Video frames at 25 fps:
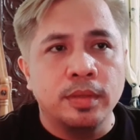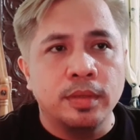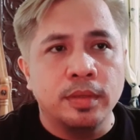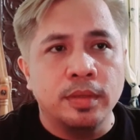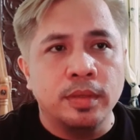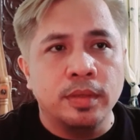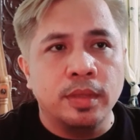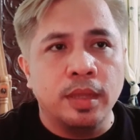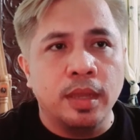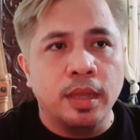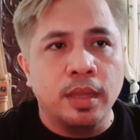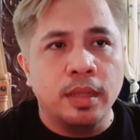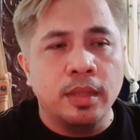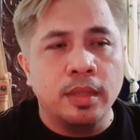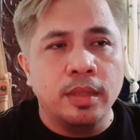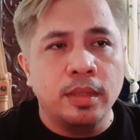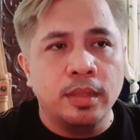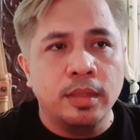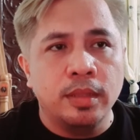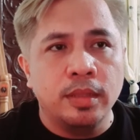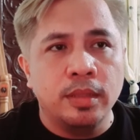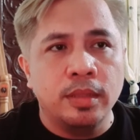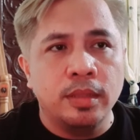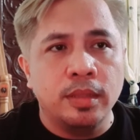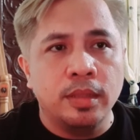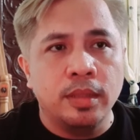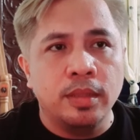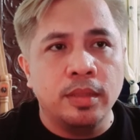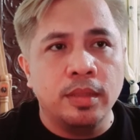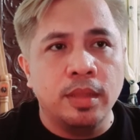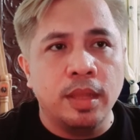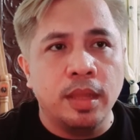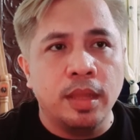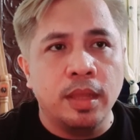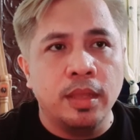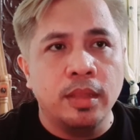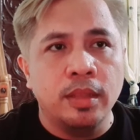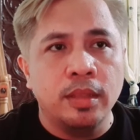Yan. And
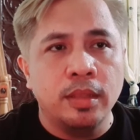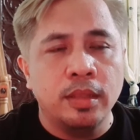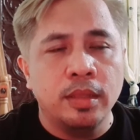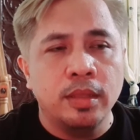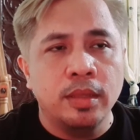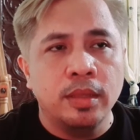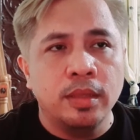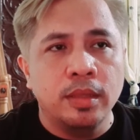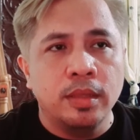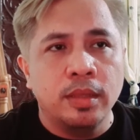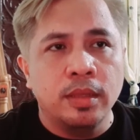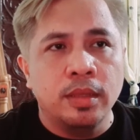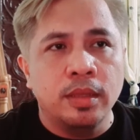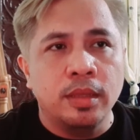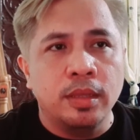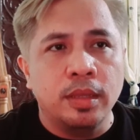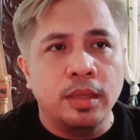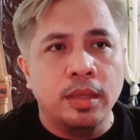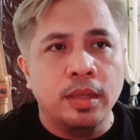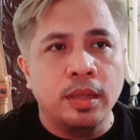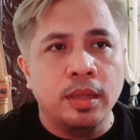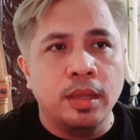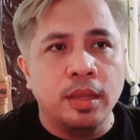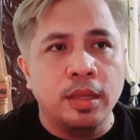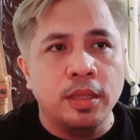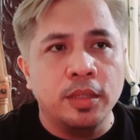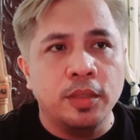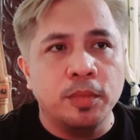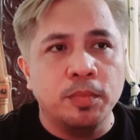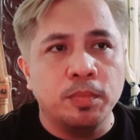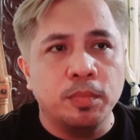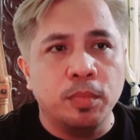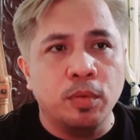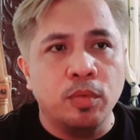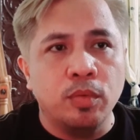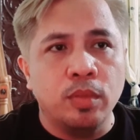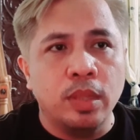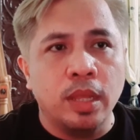then, i-click
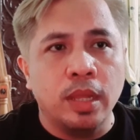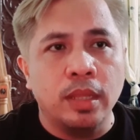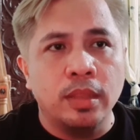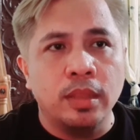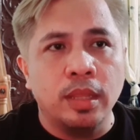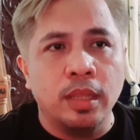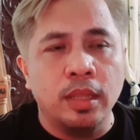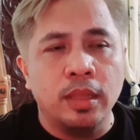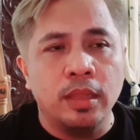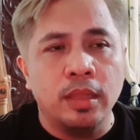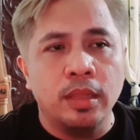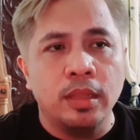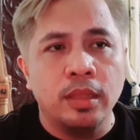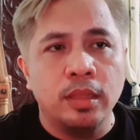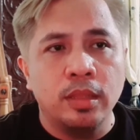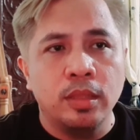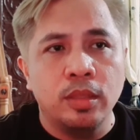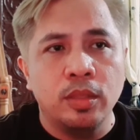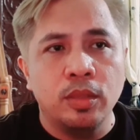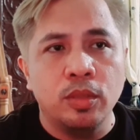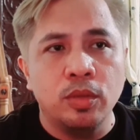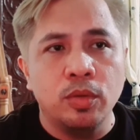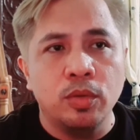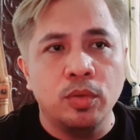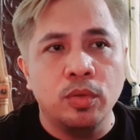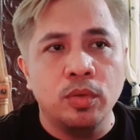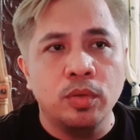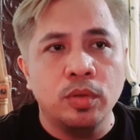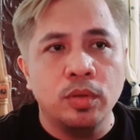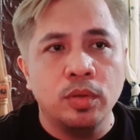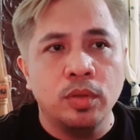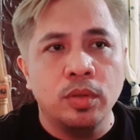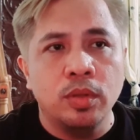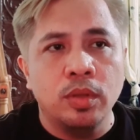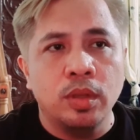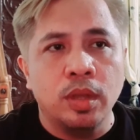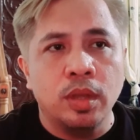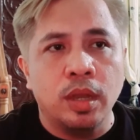po natin yung
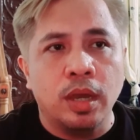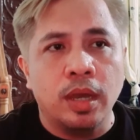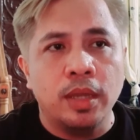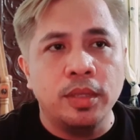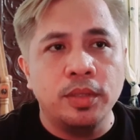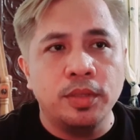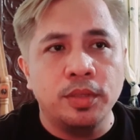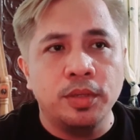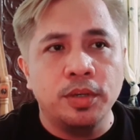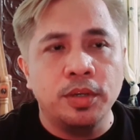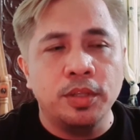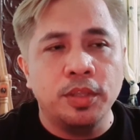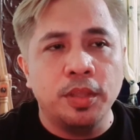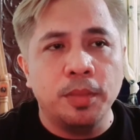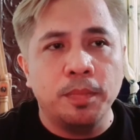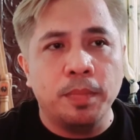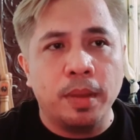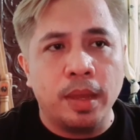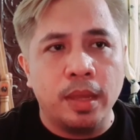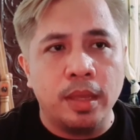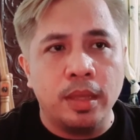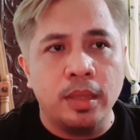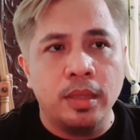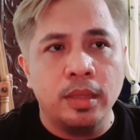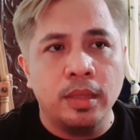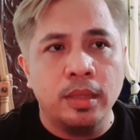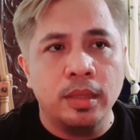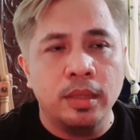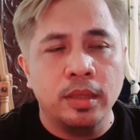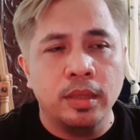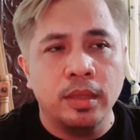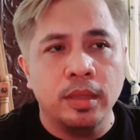I-certify